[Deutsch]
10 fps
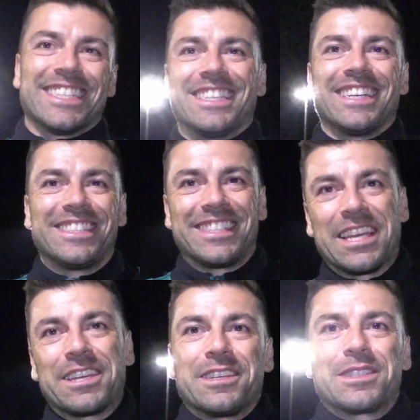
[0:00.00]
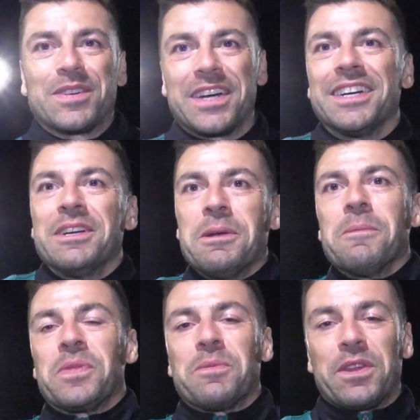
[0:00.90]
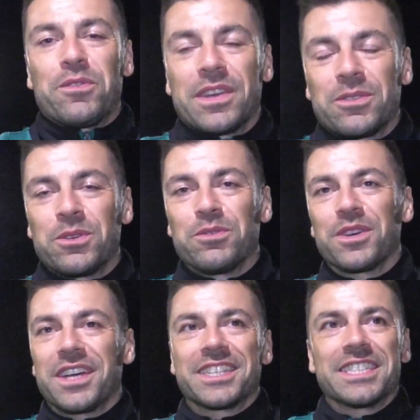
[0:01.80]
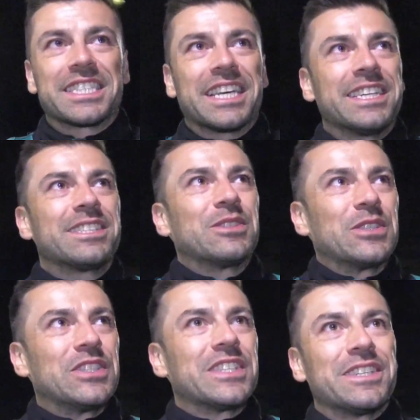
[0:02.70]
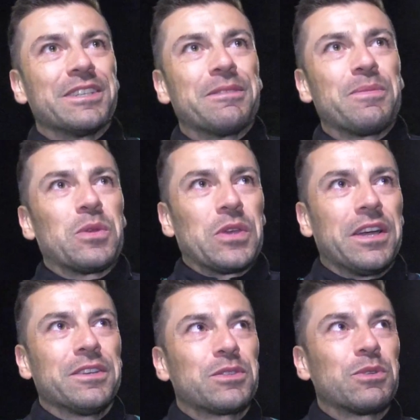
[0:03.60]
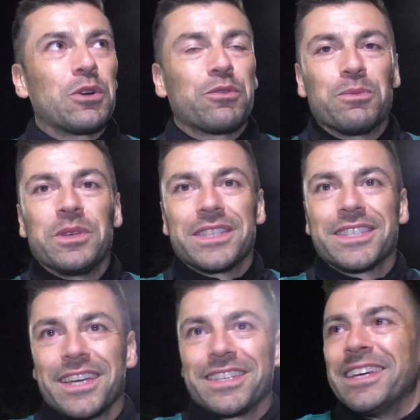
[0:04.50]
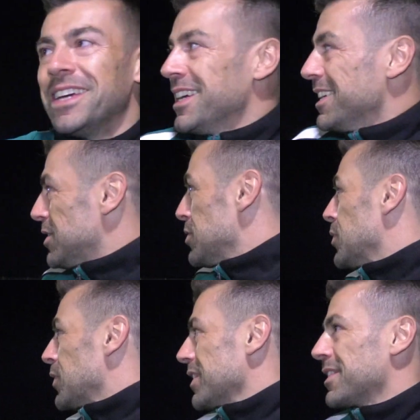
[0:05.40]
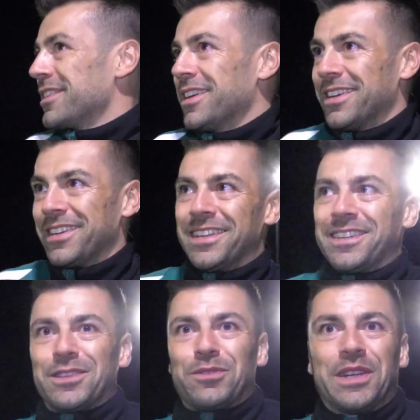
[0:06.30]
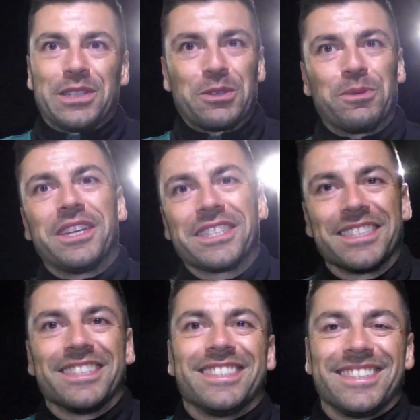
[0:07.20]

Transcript: Nein, nein. Ich denke, das war im Endeffekt nur eine Frage der Zeit und äh, ja, es wird auch für mich Zeit, den Jüngeren das Feld zu überlassen.